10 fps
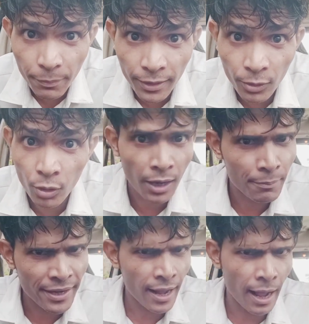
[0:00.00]
बंगाल का
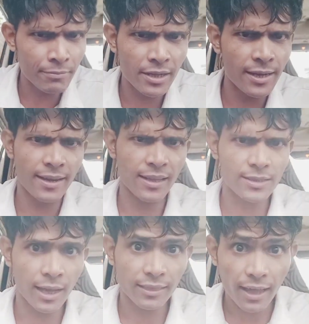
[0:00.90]
मैं नाम नहीं लेना
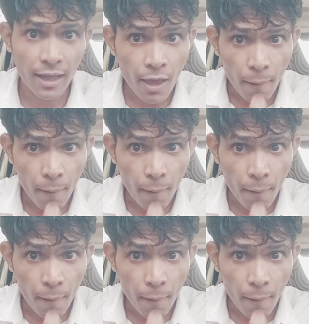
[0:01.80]
चाहता